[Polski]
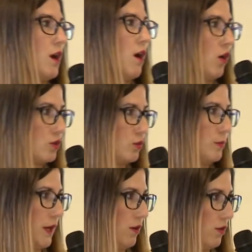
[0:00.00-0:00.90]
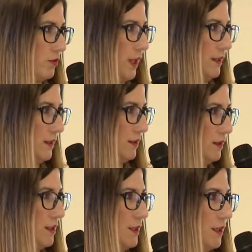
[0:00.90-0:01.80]
osób jako
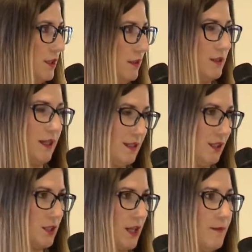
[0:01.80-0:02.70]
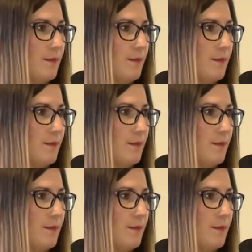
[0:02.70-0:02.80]
kontakty też techniczne.